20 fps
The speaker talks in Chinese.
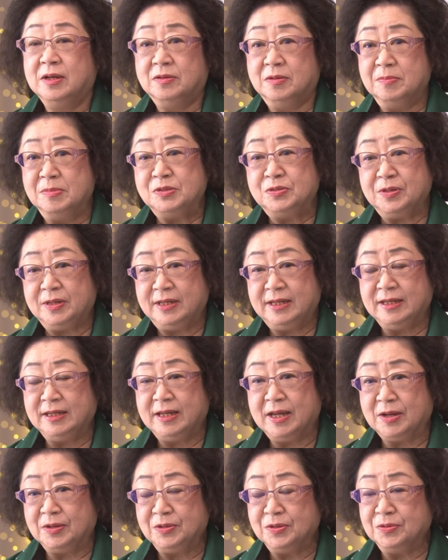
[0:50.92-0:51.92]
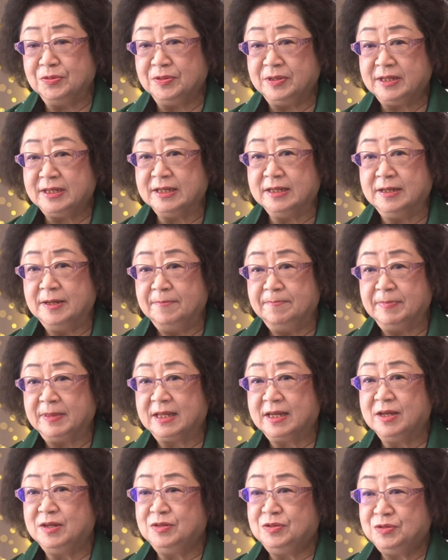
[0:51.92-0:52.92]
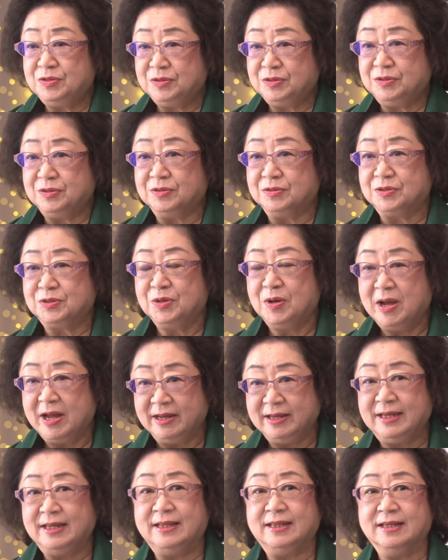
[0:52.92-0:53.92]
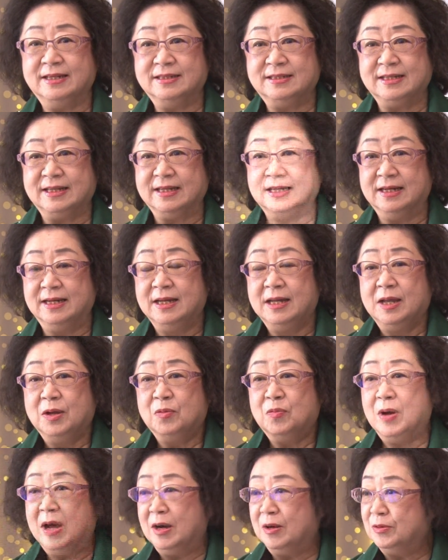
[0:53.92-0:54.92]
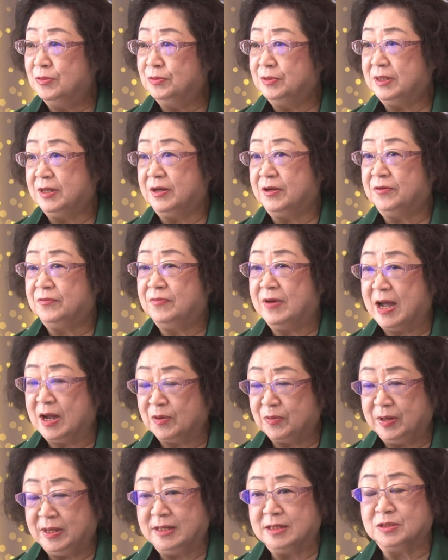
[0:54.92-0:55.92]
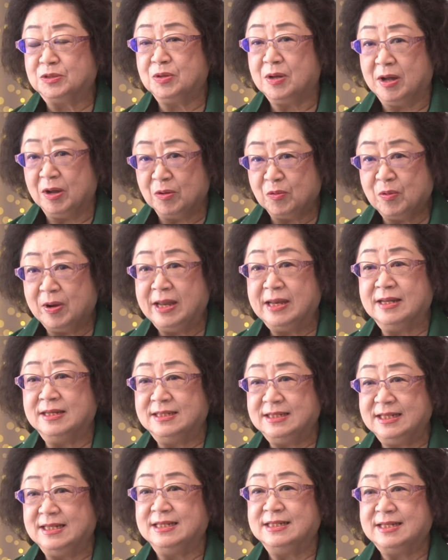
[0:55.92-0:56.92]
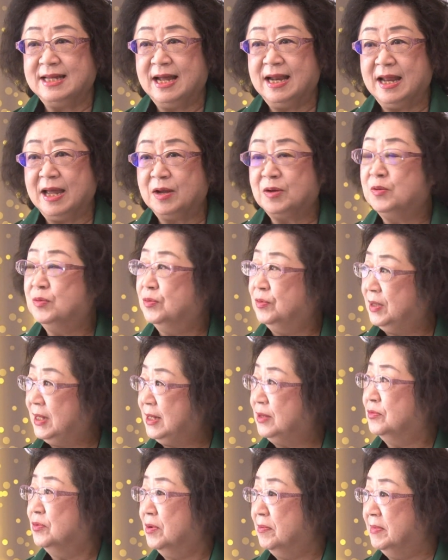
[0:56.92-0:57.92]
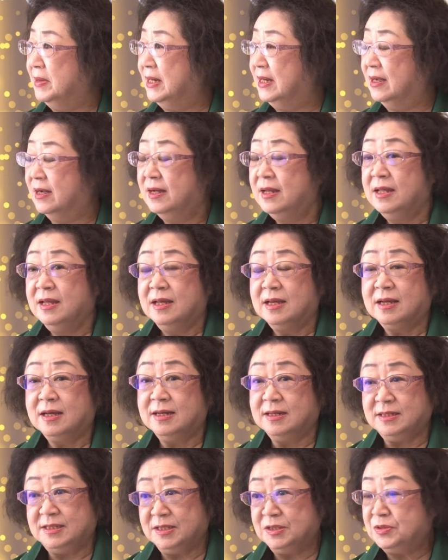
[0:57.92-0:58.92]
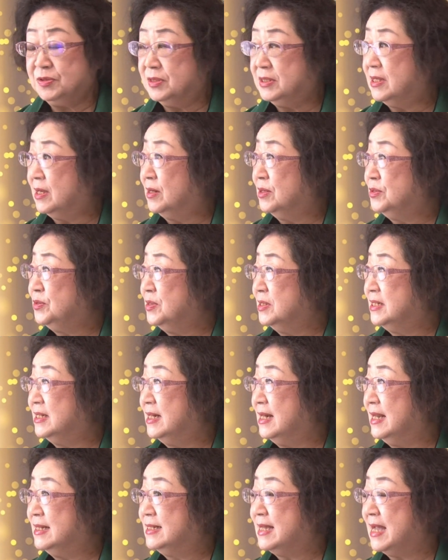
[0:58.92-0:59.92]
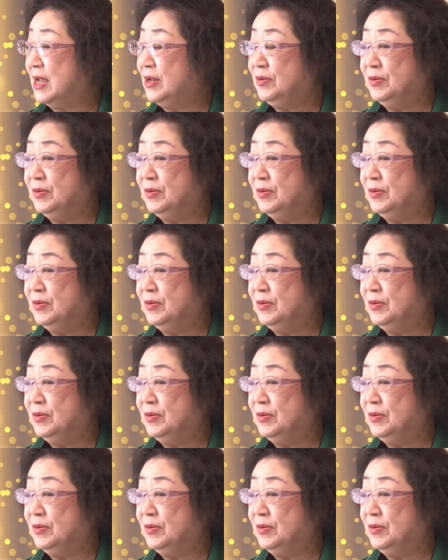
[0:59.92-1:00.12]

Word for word: 我们决定要用一个嗯更具有创意的这个网络的法规的闯关的竞赛来鼓励。我们的各级学校的学生来参